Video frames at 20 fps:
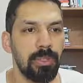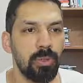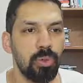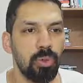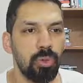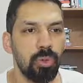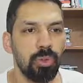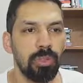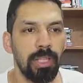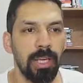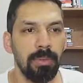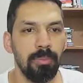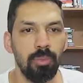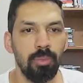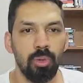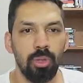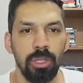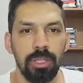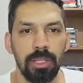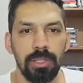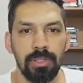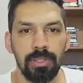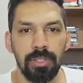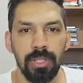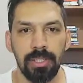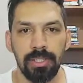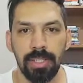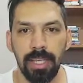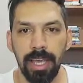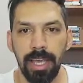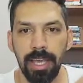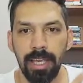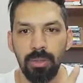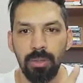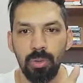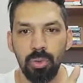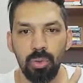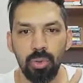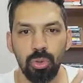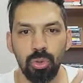küçükten büyüğe yazacağız. En
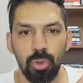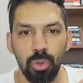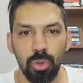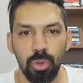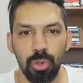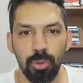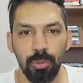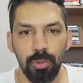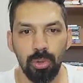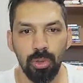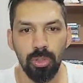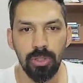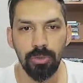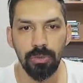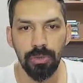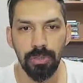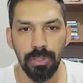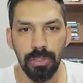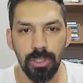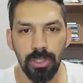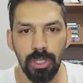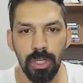küçük kökümüz 0.